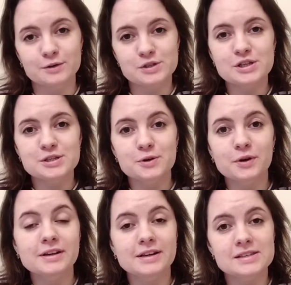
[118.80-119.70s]
учителю
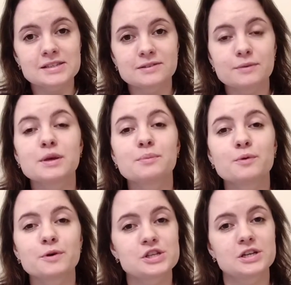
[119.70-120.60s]
английского мне бы
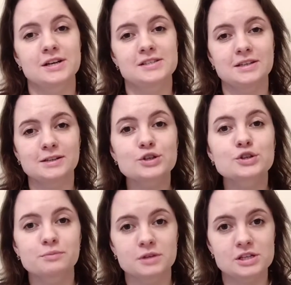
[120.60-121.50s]
очень хотелось,
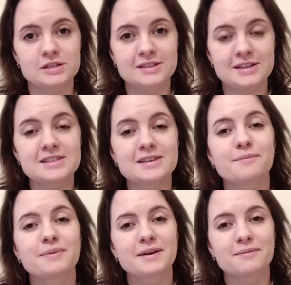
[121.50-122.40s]
чтобы наши дети
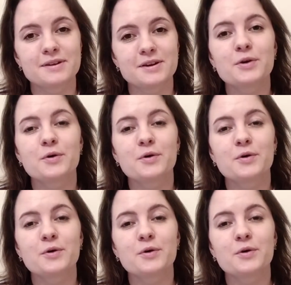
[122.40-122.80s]
приобрели